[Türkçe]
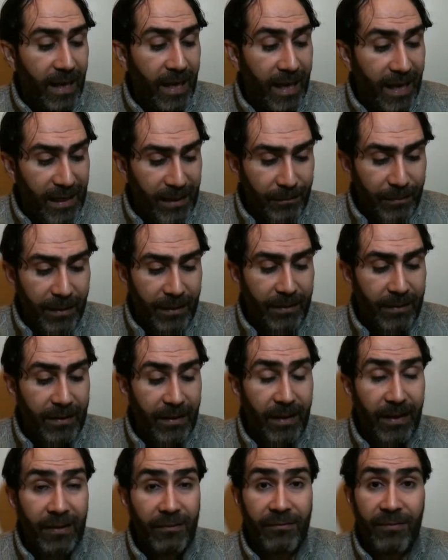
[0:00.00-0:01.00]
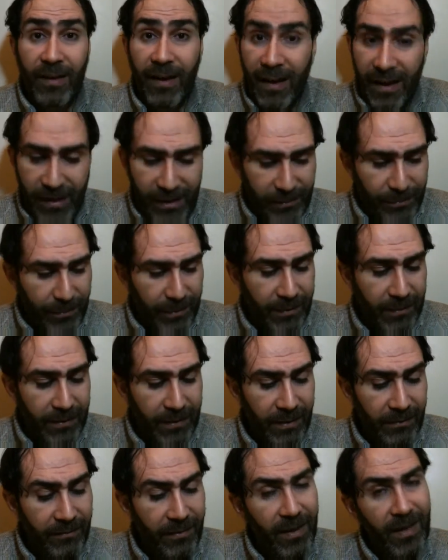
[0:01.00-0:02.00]
Elbette ve
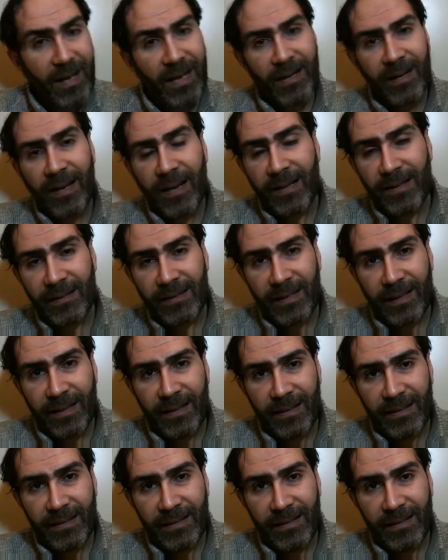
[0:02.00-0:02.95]
elbette ve herhalde.